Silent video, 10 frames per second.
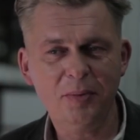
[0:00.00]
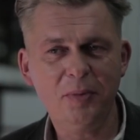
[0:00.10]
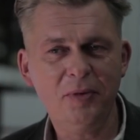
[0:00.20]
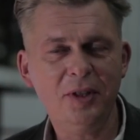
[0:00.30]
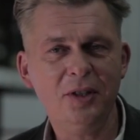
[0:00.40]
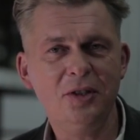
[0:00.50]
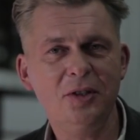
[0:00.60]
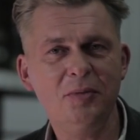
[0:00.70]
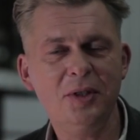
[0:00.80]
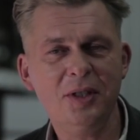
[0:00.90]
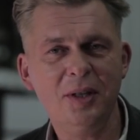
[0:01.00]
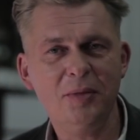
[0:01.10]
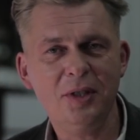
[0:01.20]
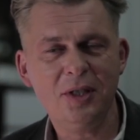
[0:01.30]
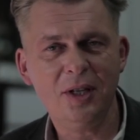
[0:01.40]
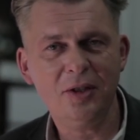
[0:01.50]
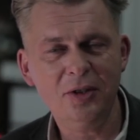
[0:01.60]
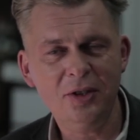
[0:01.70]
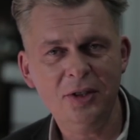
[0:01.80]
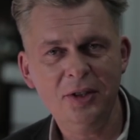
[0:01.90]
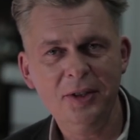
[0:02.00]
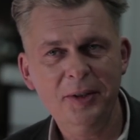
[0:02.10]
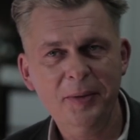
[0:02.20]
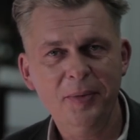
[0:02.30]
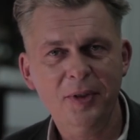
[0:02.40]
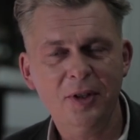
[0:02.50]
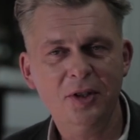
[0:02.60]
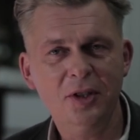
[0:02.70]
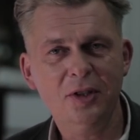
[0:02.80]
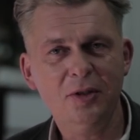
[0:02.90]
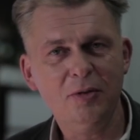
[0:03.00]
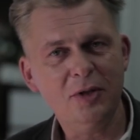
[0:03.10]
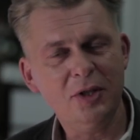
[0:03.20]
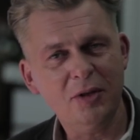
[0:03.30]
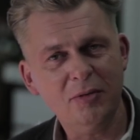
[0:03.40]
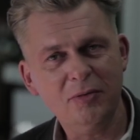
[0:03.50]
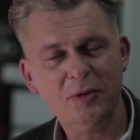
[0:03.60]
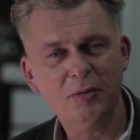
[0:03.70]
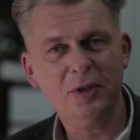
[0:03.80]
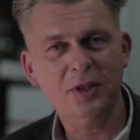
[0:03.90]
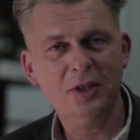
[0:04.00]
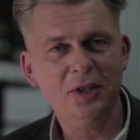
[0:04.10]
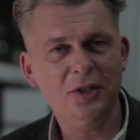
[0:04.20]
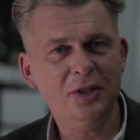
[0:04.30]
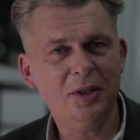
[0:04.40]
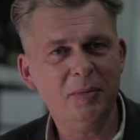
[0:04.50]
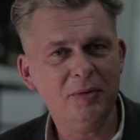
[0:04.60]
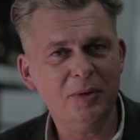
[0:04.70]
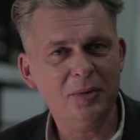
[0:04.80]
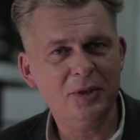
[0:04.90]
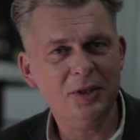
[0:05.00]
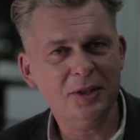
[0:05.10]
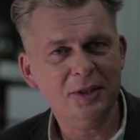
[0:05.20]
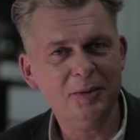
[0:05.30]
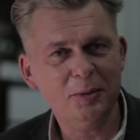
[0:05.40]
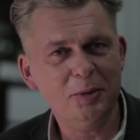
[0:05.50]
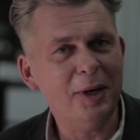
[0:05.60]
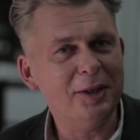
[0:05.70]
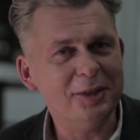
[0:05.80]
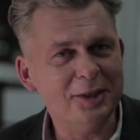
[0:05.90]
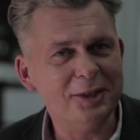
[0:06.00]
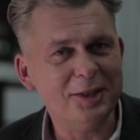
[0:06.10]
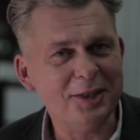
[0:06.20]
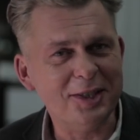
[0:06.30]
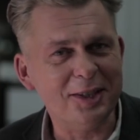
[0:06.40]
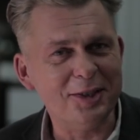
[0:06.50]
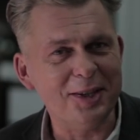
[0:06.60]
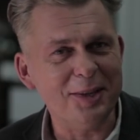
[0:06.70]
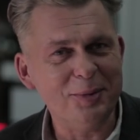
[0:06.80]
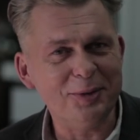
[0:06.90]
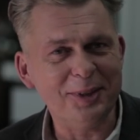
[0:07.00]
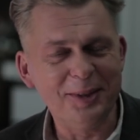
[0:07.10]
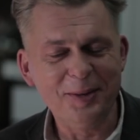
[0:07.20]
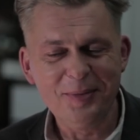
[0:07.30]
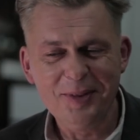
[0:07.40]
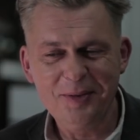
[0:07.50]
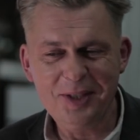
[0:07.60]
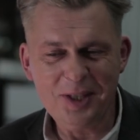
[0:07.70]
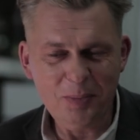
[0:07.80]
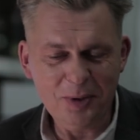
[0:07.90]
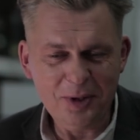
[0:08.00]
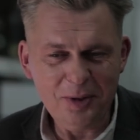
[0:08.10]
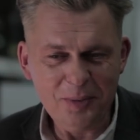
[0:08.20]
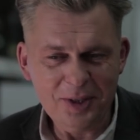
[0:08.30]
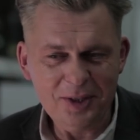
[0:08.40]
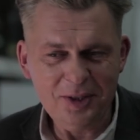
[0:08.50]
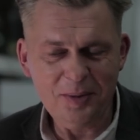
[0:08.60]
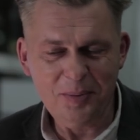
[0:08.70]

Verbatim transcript: opowiadać, czym jest dla mnie starość, to ci, którzy są w złotej jesieni życia, pewnie by się uśmiali nieźle z tego, co ja mówię. Więc ja z pokorą mogę tylko